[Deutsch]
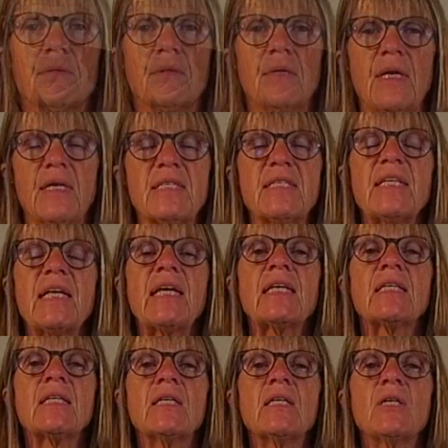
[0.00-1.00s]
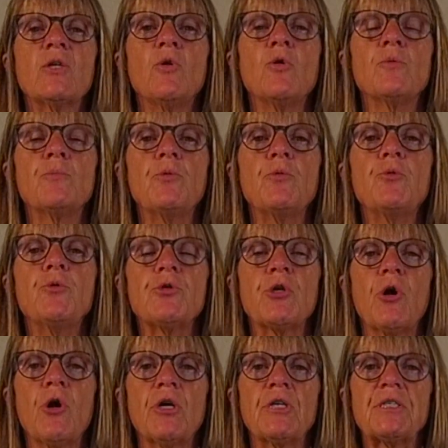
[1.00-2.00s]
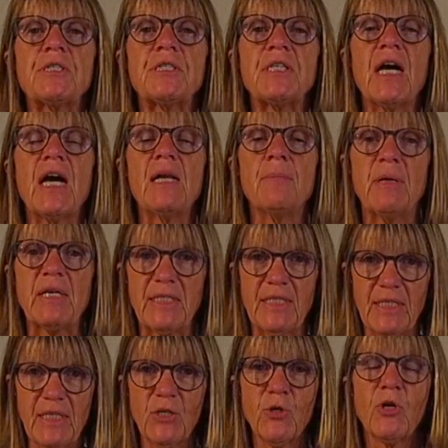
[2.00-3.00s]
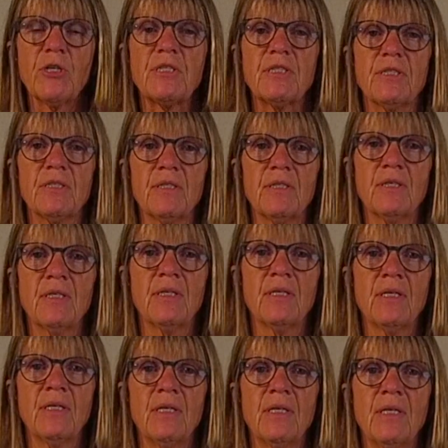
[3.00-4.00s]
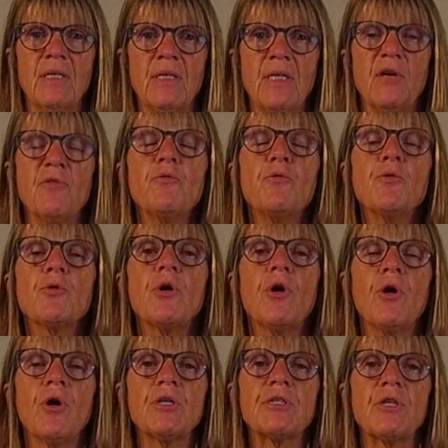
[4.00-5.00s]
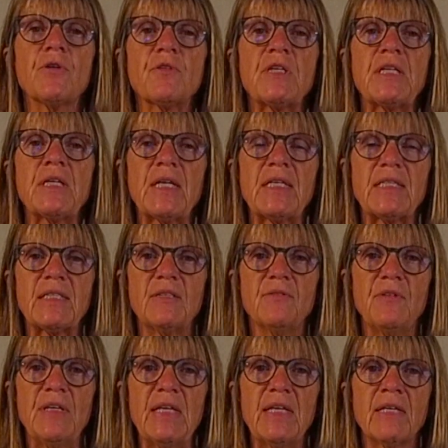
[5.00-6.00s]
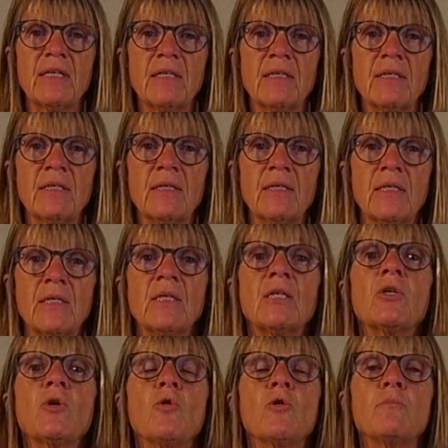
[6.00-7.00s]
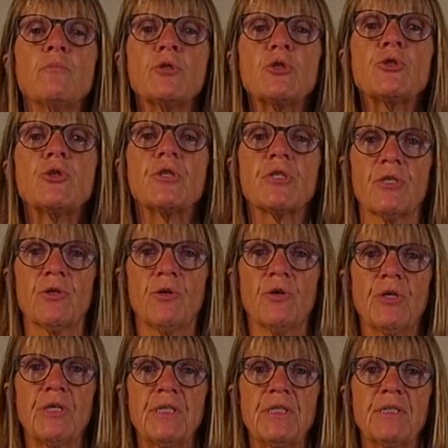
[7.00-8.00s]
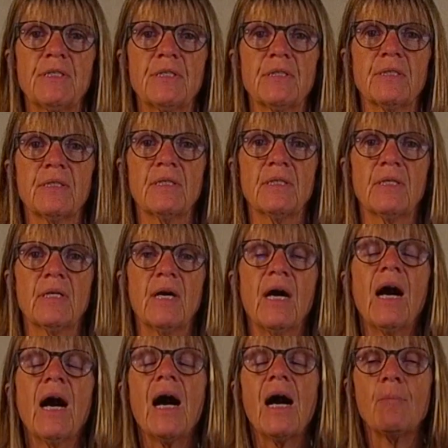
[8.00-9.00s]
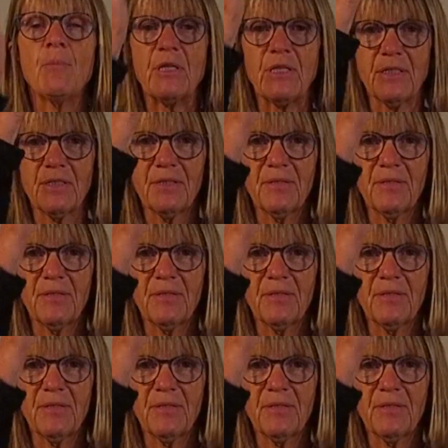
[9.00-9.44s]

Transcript: Es segne und behüte euch der allmächtige Gott. Er führe euch auf den rechten Wegen und beschütze euch. Amen.